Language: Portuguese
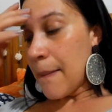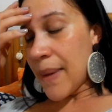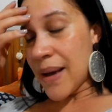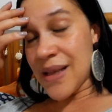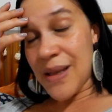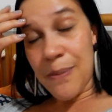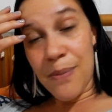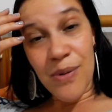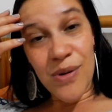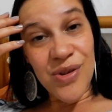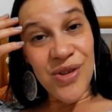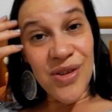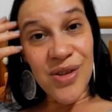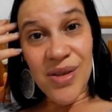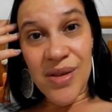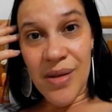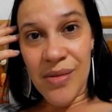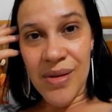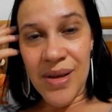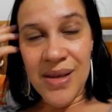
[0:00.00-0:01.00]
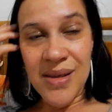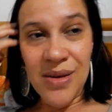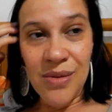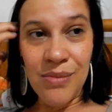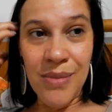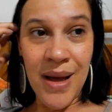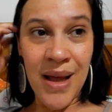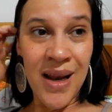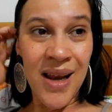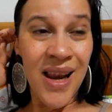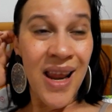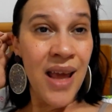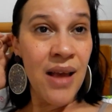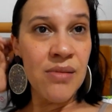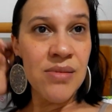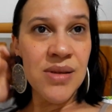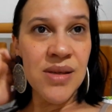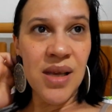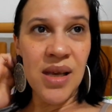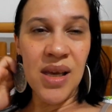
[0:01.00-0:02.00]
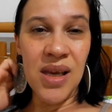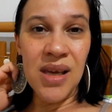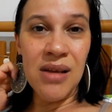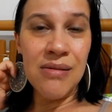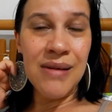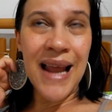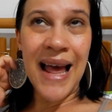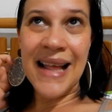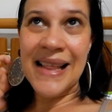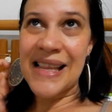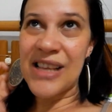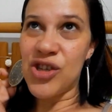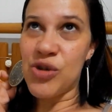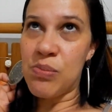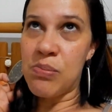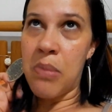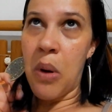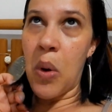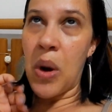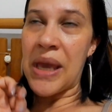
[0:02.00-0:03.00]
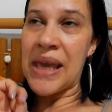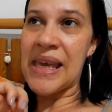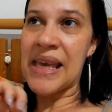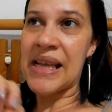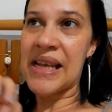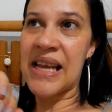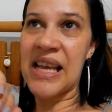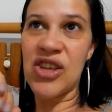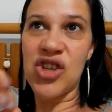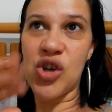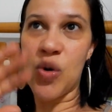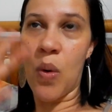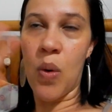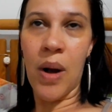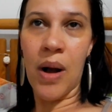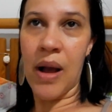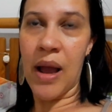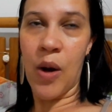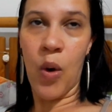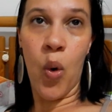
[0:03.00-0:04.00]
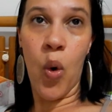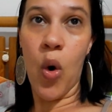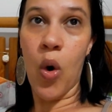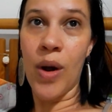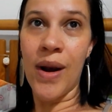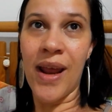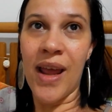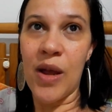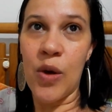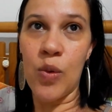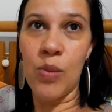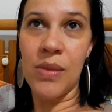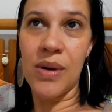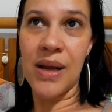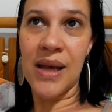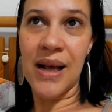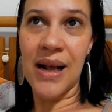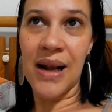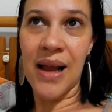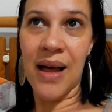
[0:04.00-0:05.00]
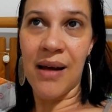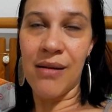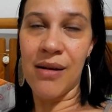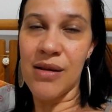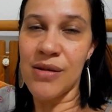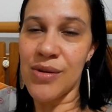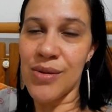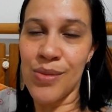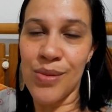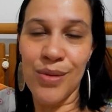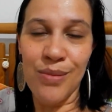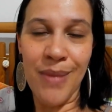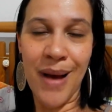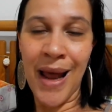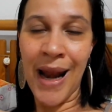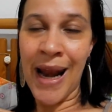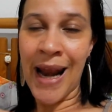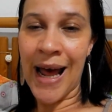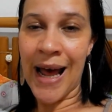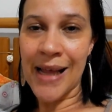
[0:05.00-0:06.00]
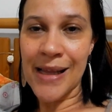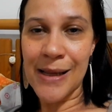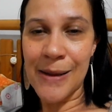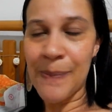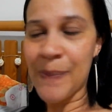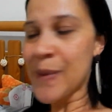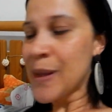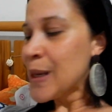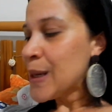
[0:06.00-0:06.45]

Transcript: Mas depois disso não desceu mais nem um sanguinho, nada de borrinha, nem de qualquer cor nenhuma, nem claro, nem escuro, mais nada.